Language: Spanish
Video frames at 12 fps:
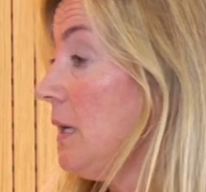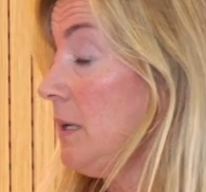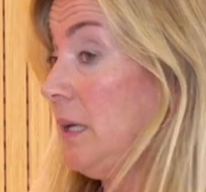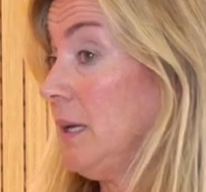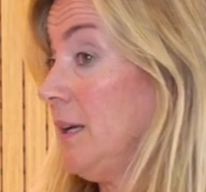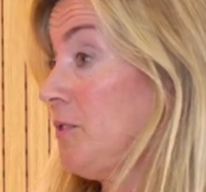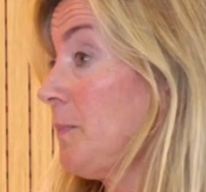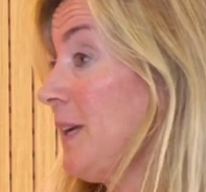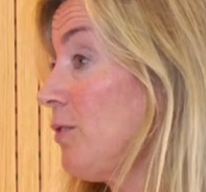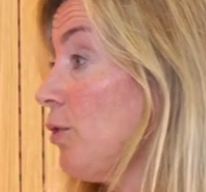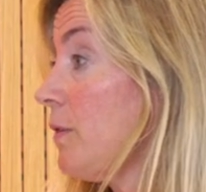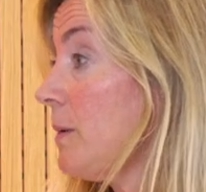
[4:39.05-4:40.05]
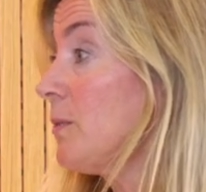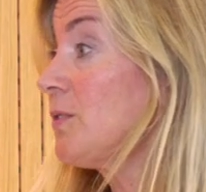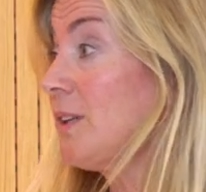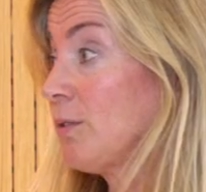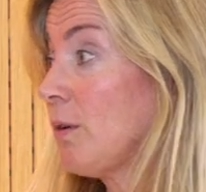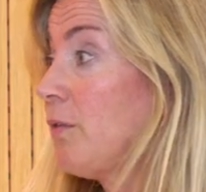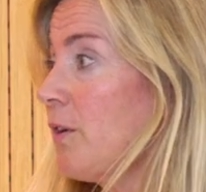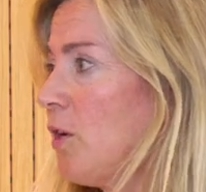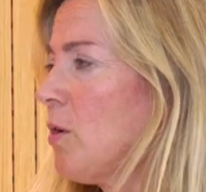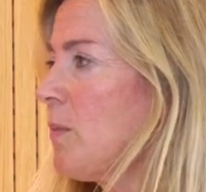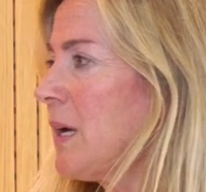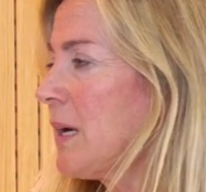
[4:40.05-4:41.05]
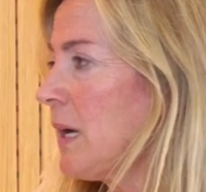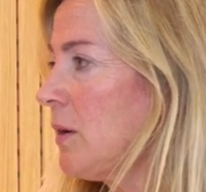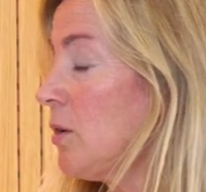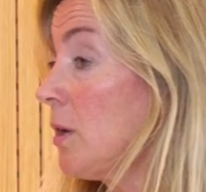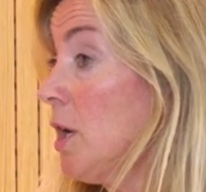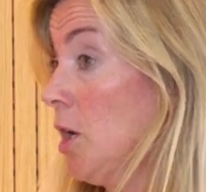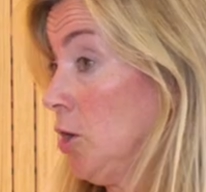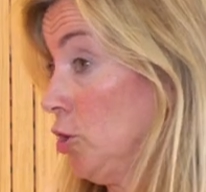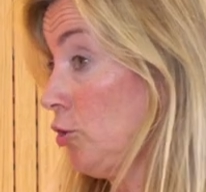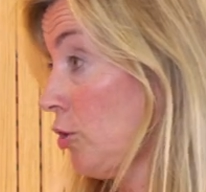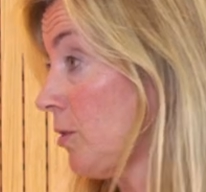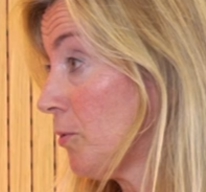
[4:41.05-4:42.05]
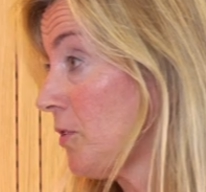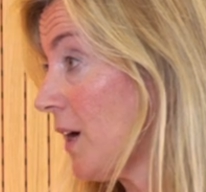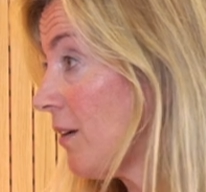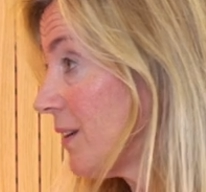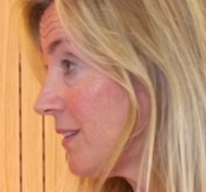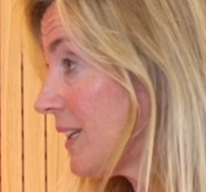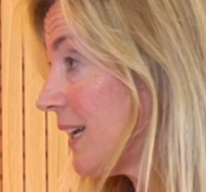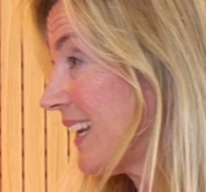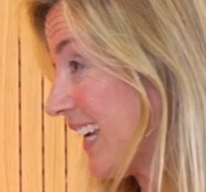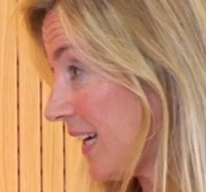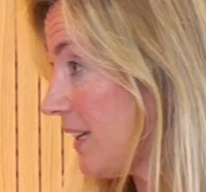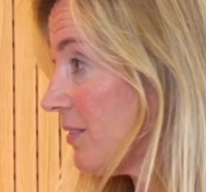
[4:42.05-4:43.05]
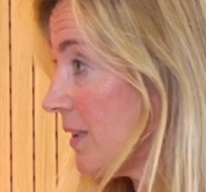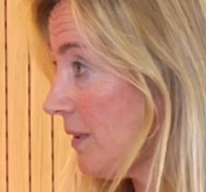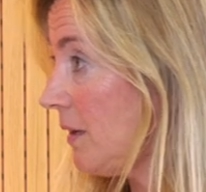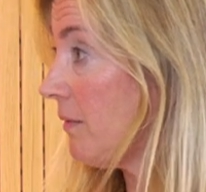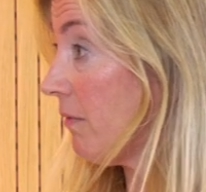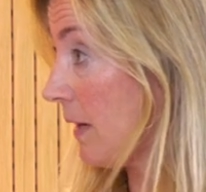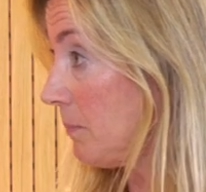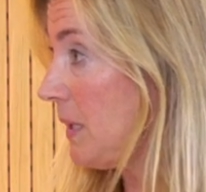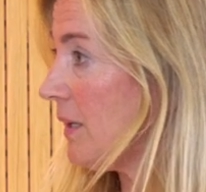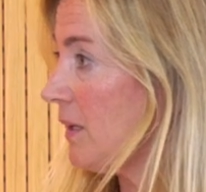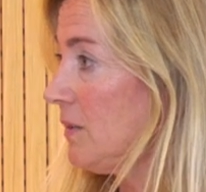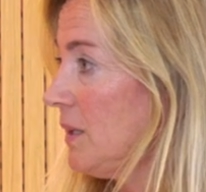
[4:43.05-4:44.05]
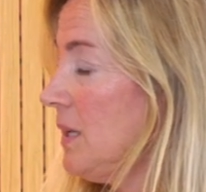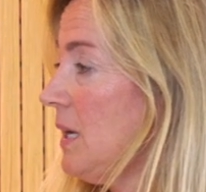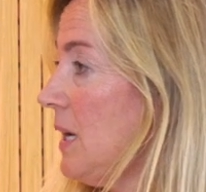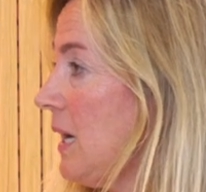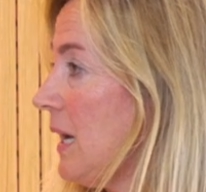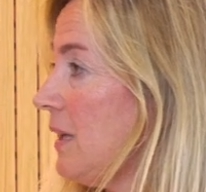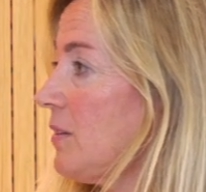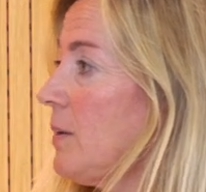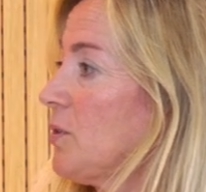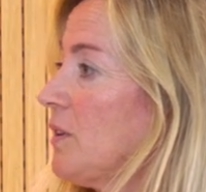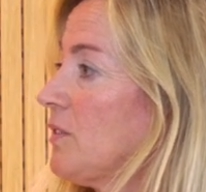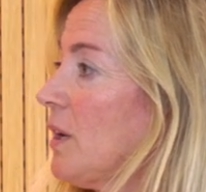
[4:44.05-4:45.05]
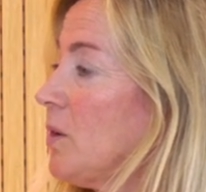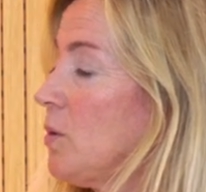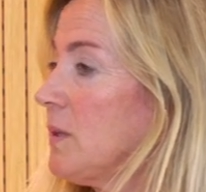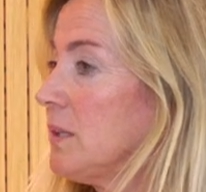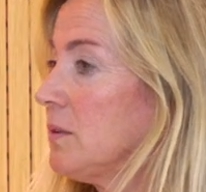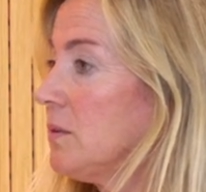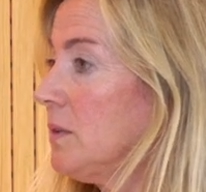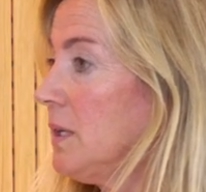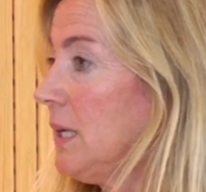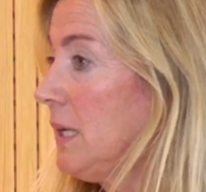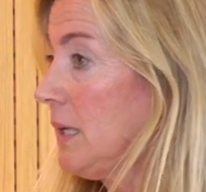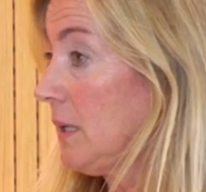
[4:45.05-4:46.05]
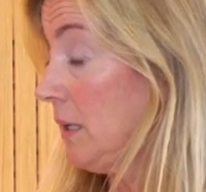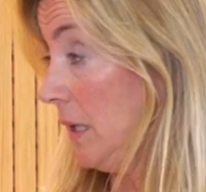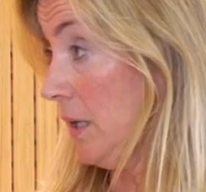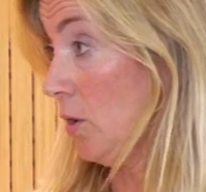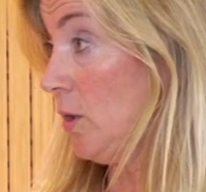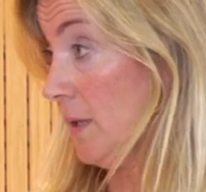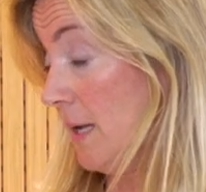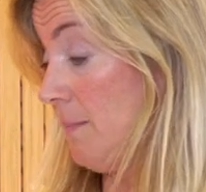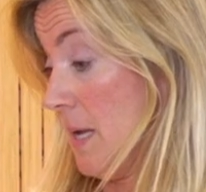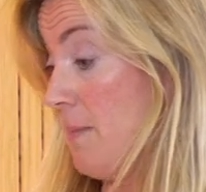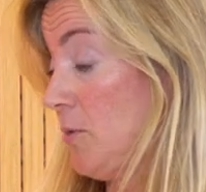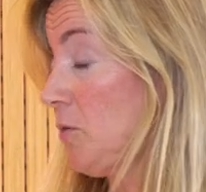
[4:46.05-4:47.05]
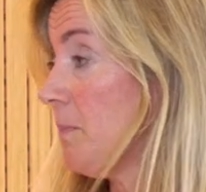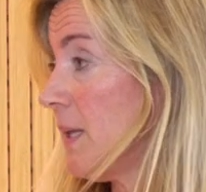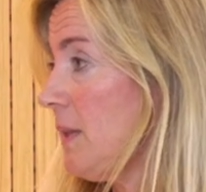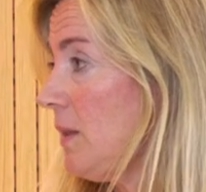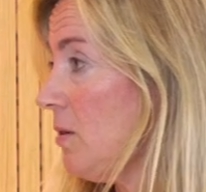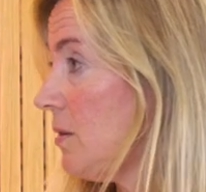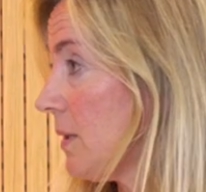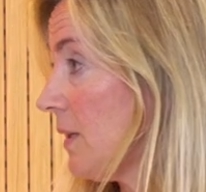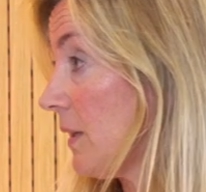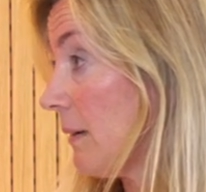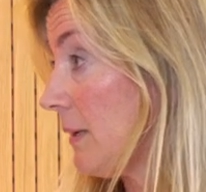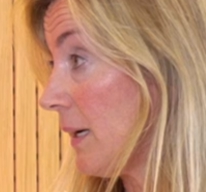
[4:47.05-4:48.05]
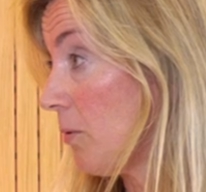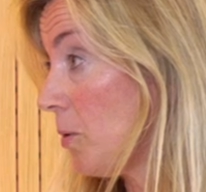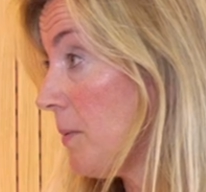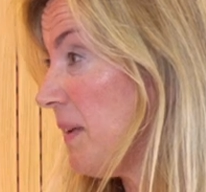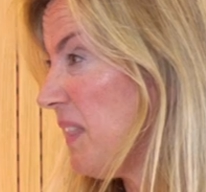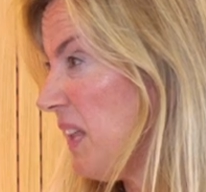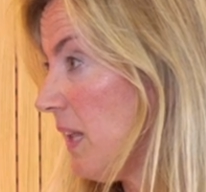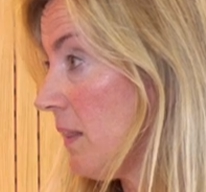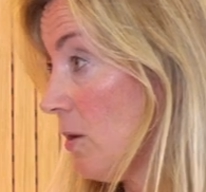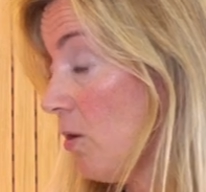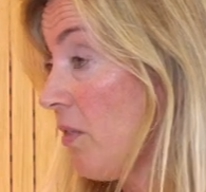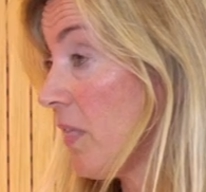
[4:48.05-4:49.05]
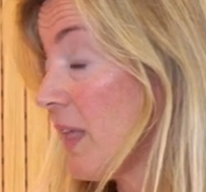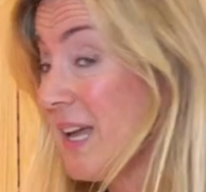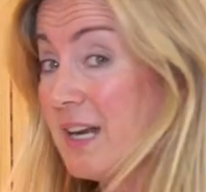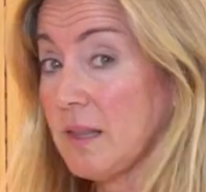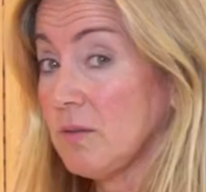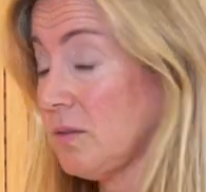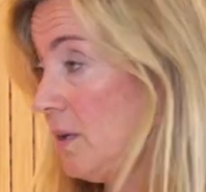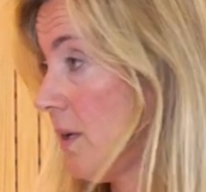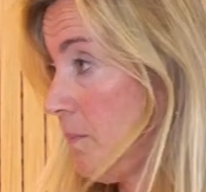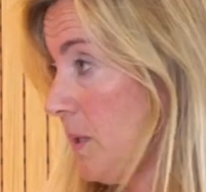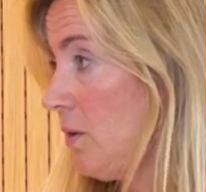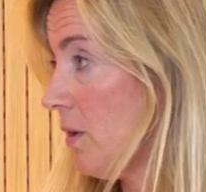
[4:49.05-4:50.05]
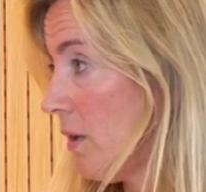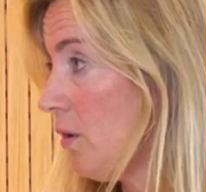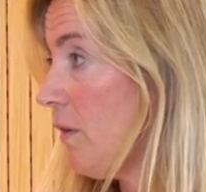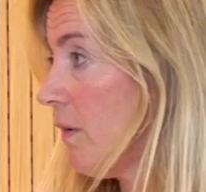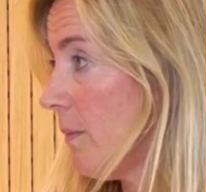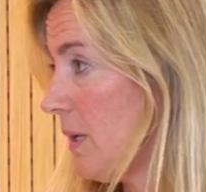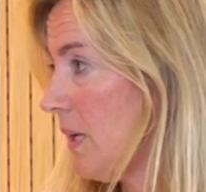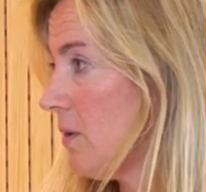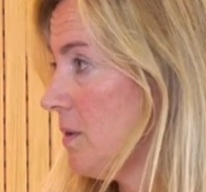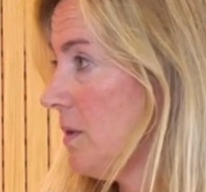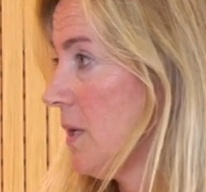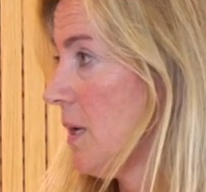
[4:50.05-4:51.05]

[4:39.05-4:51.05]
Y en España sufrimos tanto el frío como la calor. Nosotros hemos llegado a entrar en casas, en familias a las que hemos estado ayudando que yo hemos medido que estaban 9, 10, 11 grados en pleno enero y febrero.